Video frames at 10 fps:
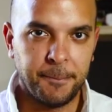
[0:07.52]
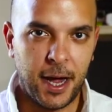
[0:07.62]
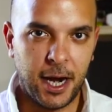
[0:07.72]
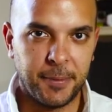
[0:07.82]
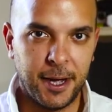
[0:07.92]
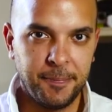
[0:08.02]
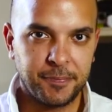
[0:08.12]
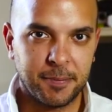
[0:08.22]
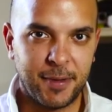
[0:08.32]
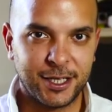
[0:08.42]
Merhaba,
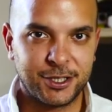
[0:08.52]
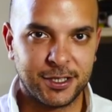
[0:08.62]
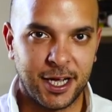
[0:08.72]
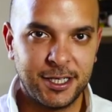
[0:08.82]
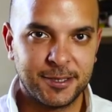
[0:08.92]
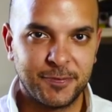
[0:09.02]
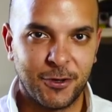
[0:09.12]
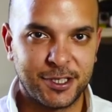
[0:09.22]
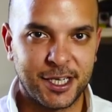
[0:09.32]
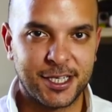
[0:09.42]
ben Çınar.
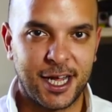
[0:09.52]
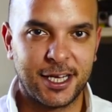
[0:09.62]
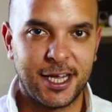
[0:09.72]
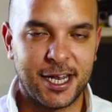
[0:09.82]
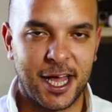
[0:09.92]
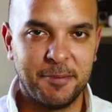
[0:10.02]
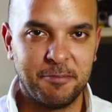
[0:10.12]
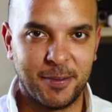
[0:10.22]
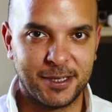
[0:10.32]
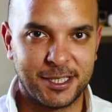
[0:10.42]
18 aylık Leyla'nın
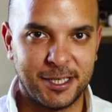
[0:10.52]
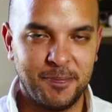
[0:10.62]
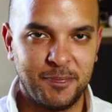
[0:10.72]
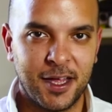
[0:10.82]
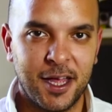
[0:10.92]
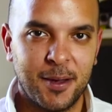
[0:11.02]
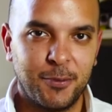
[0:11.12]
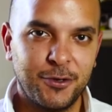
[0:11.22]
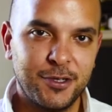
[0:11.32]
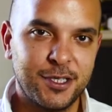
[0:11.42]
babasıyım.
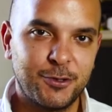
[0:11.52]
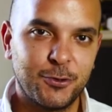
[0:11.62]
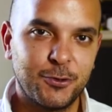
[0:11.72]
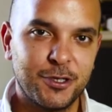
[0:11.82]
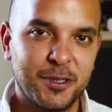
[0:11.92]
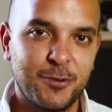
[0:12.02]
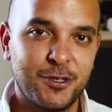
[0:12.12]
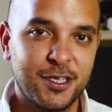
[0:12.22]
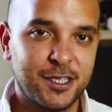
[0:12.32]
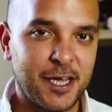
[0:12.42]
Bugün size çocuğunuza
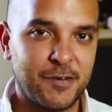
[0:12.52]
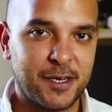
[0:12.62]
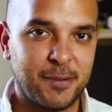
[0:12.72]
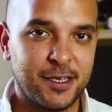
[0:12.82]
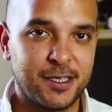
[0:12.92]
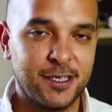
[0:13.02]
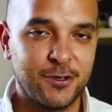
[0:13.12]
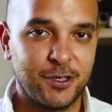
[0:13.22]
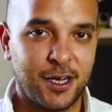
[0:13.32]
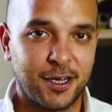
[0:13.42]
müziği nasıl sevdirebilirsiniz?
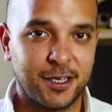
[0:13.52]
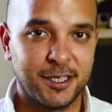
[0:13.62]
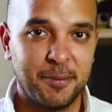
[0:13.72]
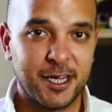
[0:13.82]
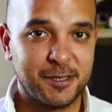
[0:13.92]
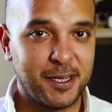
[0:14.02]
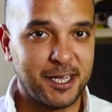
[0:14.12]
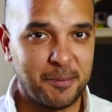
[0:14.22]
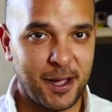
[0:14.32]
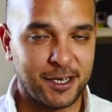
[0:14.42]
Onlar hakkında bazı
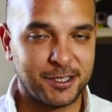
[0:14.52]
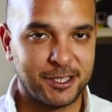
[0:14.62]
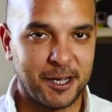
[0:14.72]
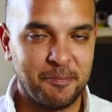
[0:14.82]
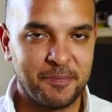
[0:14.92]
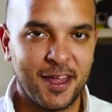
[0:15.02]
bilgiler paylaşacağım.